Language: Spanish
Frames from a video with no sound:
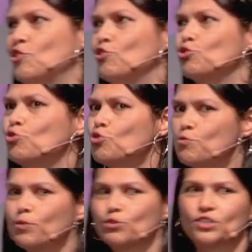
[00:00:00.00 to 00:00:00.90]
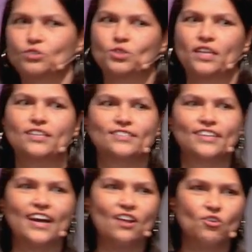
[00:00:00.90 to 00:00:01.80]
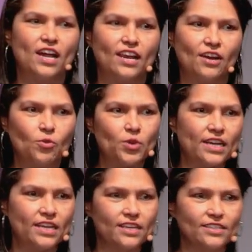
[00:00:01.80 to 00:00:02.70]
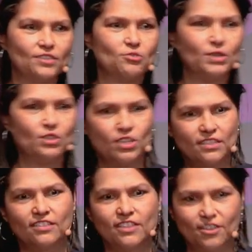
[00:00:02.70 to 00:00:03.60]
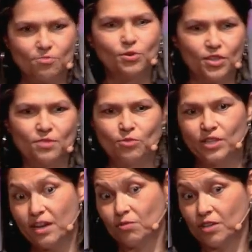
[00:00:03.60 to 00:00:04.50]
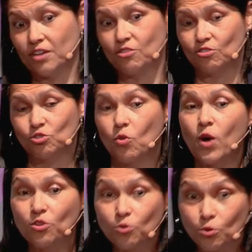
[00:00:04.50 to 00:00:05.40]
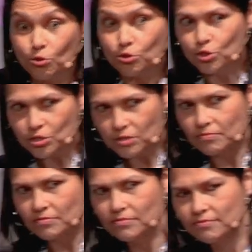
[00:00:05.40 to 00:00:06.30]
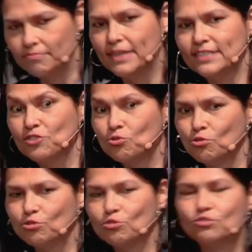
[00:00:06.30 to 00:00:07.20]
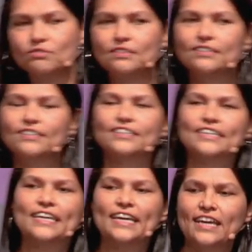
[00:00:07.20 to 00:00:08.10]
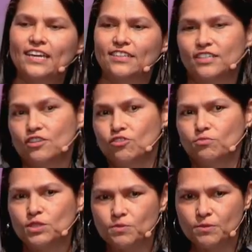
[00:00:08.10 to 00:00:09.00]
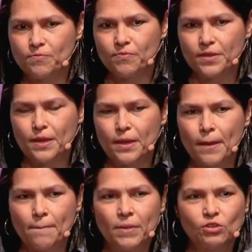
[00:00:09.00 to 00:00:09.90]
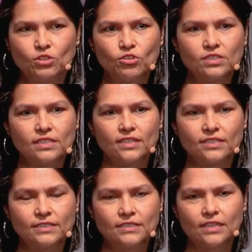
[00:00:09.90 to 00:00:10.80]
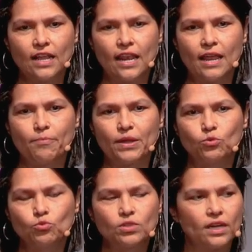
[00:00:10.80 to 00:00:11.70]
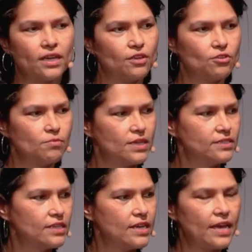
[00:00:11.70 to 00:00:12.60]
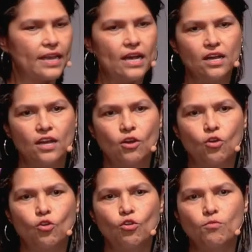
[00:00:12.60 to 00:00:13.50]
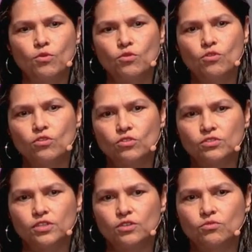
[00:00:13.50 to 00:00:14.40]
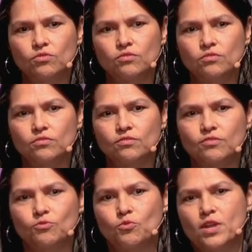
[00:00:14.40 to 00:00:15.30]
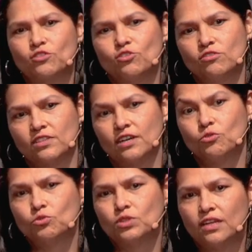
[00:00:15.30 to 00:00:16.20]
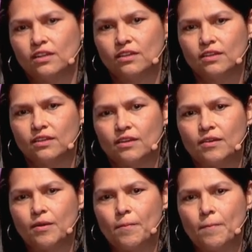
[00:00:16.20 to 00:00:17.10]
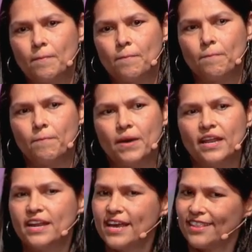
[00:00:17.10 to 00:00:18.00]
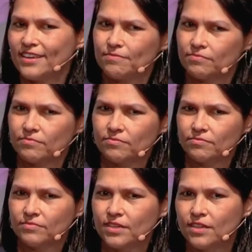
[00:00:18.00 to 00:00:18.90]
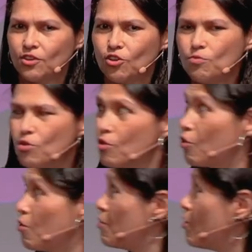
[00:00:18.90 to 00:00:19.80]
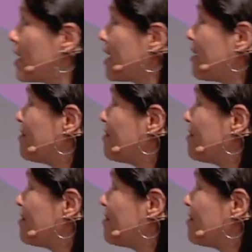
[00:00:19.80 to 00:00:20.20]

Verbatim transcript: no los culpo si ustedes llegaron a la urna y en ese momento decidieron por quién votar, conozco adultos, más adultos, que hicieron lo mismo. Pero entonces la pregunta que yo me hacía era, ¿cómo no ser una tonta útil para nadie? ¿Cómo, ¿Cómo